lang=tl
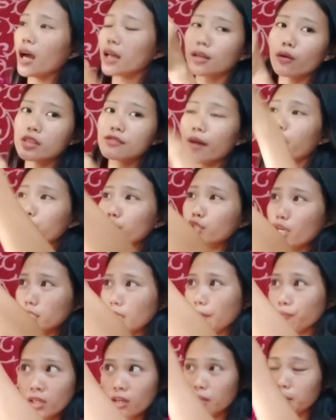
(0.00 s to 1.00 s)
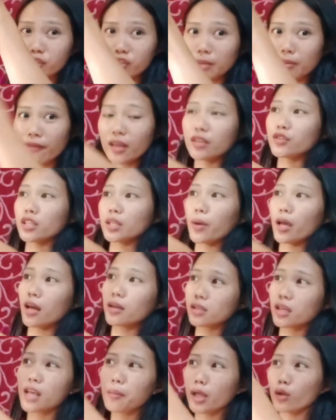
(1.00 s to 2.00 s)
ng ate ko is 530. Imagine ko 530 para
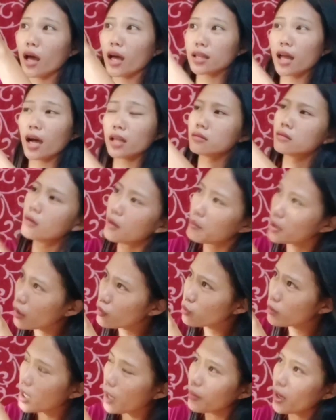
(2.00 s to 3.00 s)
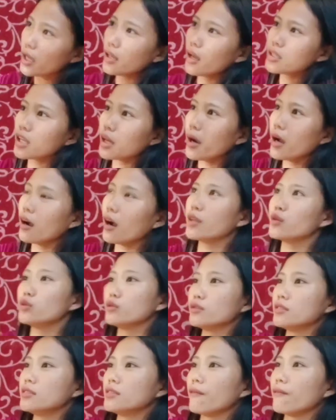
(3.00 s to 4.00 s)
kasama na lahat-lahat. Ang siya, ayun na, siya kalun.
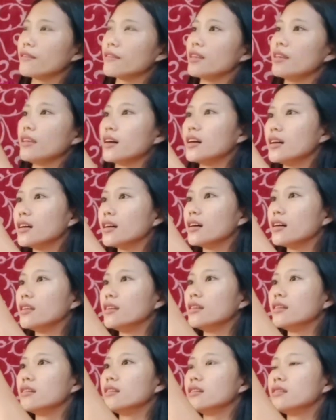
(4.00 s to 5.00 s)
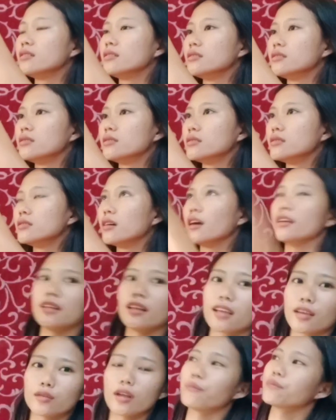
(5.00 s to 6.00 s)
Yan.
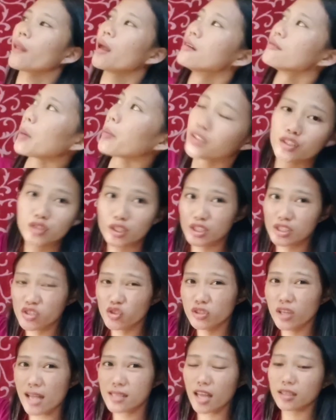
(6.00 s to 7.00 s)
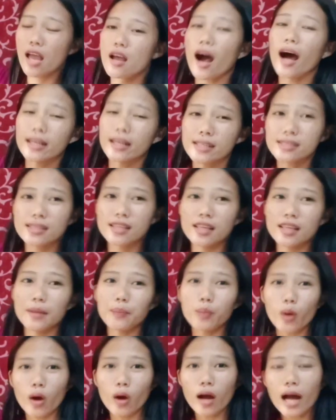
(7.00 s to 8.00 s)
Inalagay ko na. 530 siya guys. At honestly po,
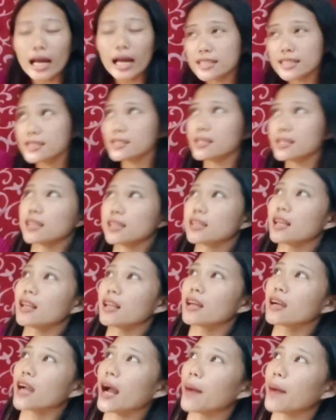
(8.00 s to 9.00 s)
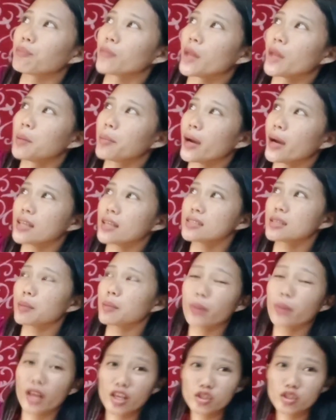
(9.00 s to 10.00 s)
honestly talaga, para sa
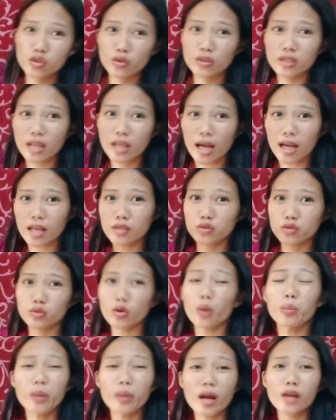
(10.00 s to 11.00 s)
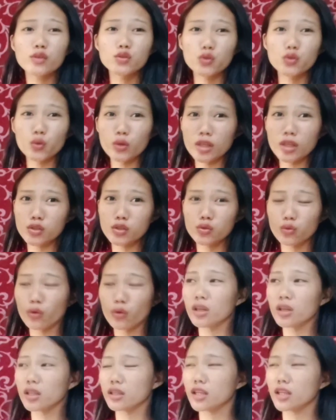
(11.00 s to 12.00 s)
presyo niya, sobrang sulit-sulit
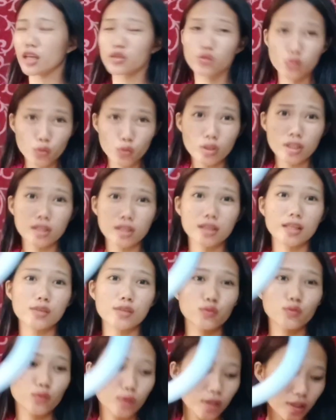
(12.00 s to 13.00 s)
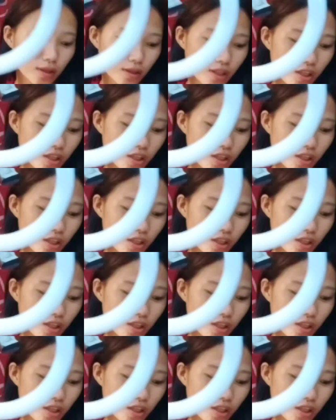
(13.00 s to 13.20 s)
na sulit na sulit na